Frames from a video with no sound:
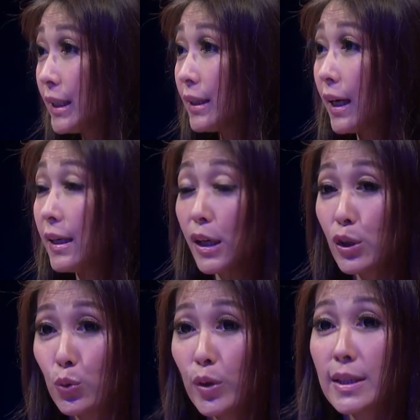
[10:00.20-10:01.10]
Children
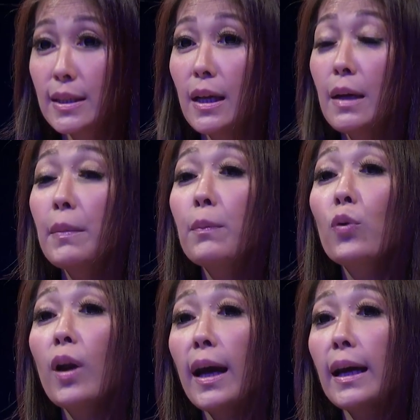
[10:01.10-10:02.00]
dari Swiss
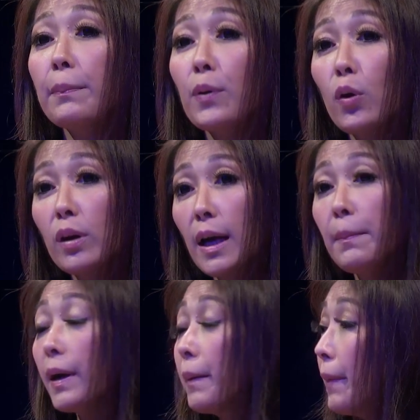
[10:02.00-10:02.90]
memulai
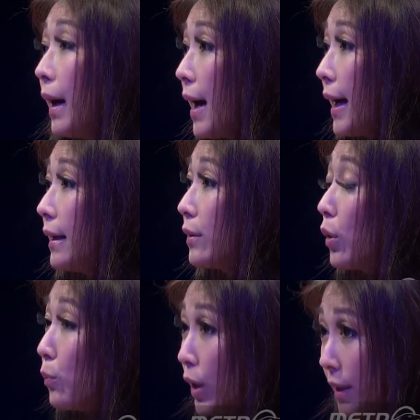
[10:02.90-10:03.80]
program pengembangan
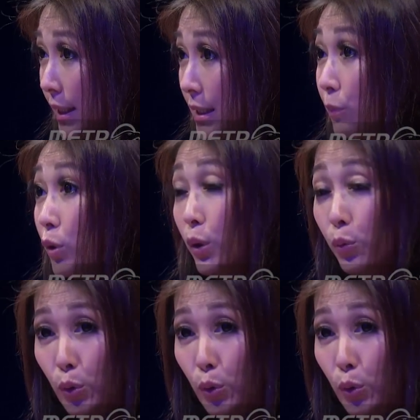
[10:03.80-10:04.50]
komunitas di Munti